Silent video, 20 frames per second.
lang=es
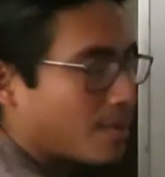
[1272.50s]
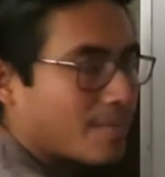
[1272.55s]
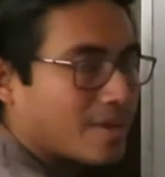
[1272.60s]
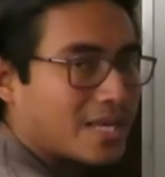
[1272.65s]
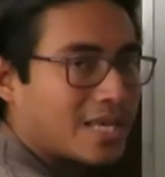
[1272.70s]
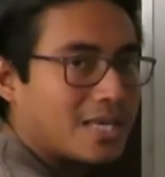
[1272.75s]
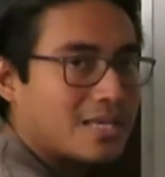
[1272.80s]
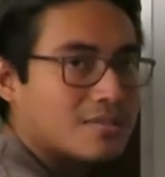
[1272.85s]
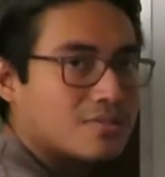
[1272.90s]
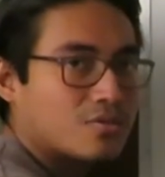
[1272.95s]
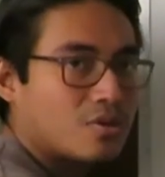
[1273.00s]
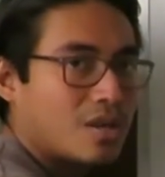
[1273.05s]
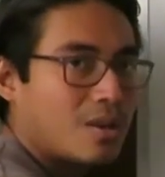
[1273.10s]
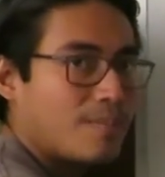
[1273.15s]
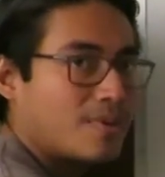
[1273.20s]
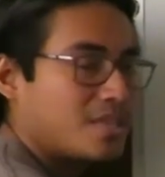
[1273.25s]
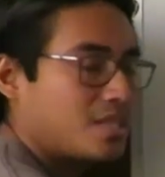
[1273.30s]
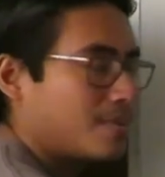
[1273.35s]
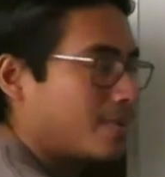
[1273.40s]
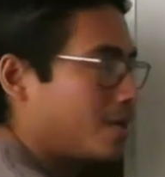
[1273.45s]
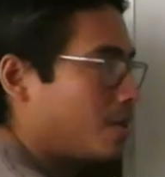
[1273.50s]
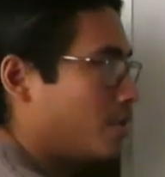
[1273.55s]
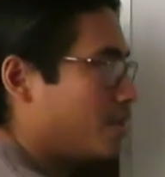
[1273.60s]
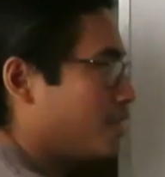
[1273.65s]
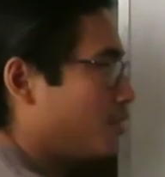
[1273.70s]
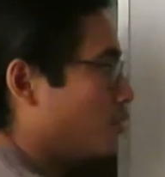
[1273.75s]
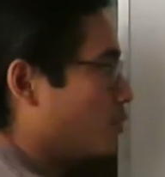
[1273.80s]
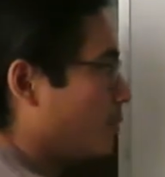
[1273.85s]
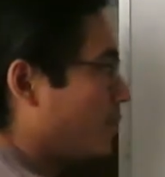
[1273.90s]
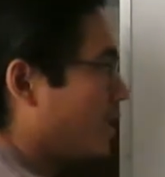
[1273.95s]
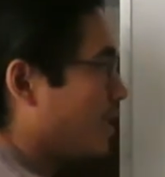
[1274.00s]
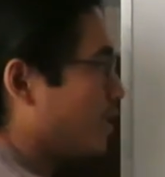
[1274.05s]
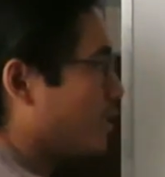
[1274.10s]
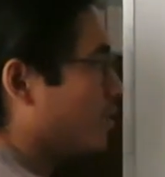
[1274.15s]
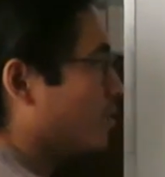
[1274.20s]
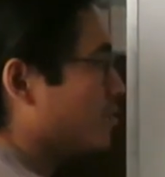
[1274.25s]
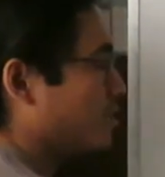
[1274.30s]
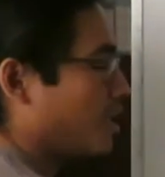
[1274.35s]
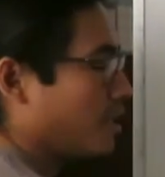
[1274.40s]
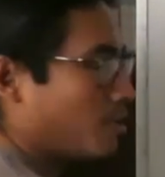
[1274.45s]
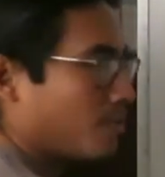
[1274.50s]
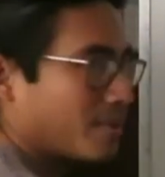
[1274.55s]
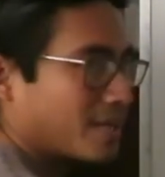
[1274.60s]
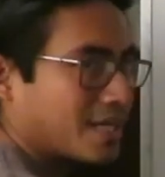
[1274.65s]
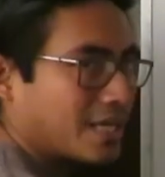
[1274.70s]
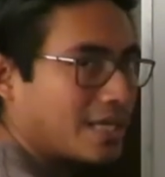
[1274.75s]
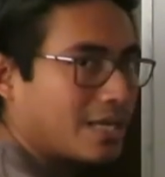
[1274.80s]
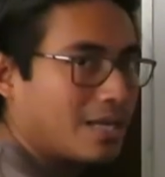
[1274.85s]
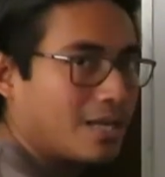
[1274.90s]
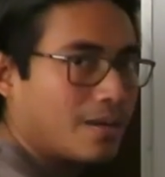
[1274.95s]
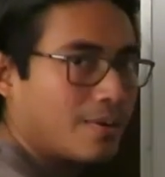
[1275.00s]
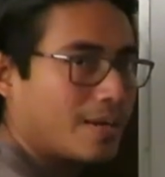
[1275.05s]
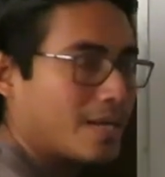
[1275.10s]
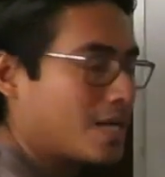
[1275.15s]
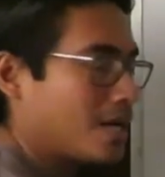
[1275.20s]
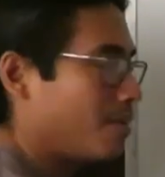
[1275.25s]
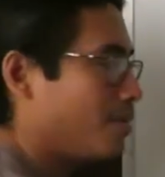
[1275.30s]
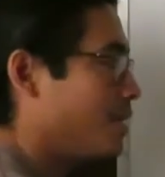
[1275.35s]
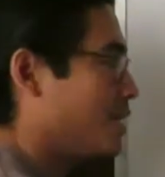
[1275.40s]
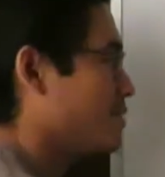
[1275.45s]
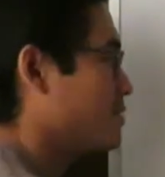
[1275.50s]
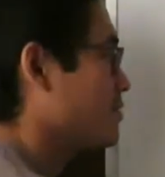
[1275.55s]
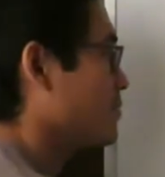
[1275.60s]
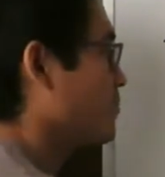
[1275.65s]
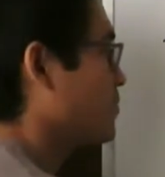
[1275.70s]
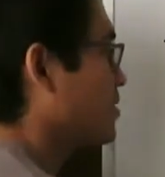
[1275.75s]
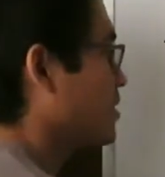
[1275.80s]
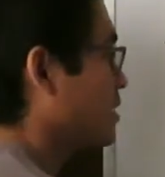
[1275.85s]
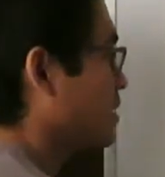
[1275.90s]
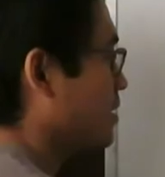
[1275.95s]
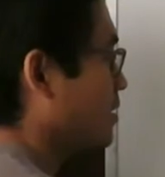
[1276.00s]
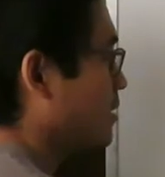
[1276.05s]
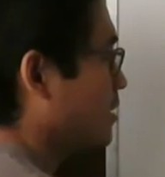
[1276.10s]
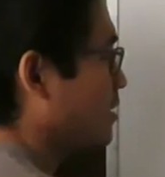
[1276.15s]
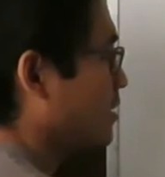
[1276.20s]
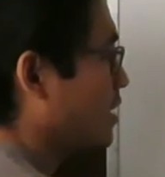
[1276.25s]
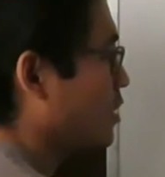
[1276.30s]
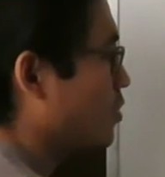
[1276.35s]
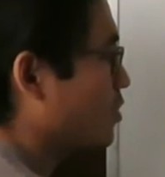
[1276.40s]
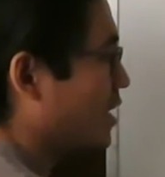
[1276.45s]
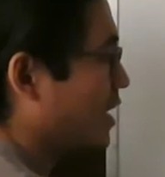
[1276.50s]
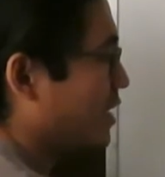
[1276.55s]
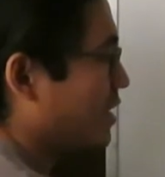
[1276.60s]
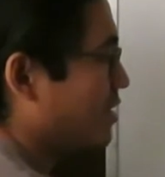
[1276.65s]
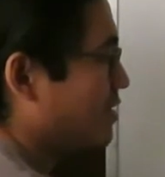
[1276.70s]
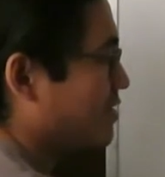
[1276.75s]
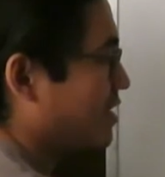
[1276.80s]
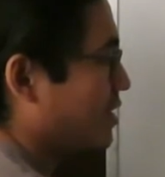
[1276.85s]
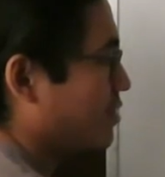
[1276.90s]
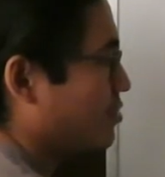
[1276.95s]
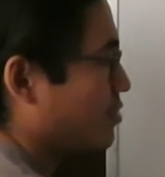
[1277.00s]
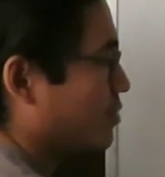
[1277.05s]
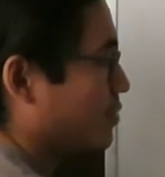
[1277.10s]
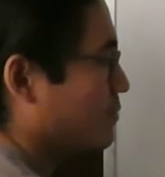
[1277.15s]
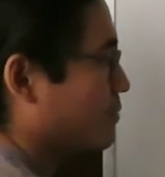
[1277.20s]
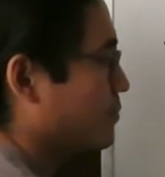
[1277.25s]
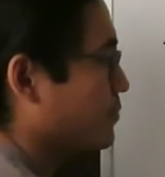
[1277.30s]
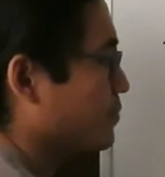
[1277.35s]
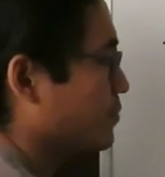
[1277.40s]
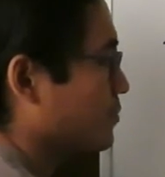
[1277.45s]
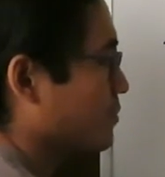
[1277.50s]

que me quedan solamente valores numéricos, ya no me quedan las variables, tengo que analizar esto.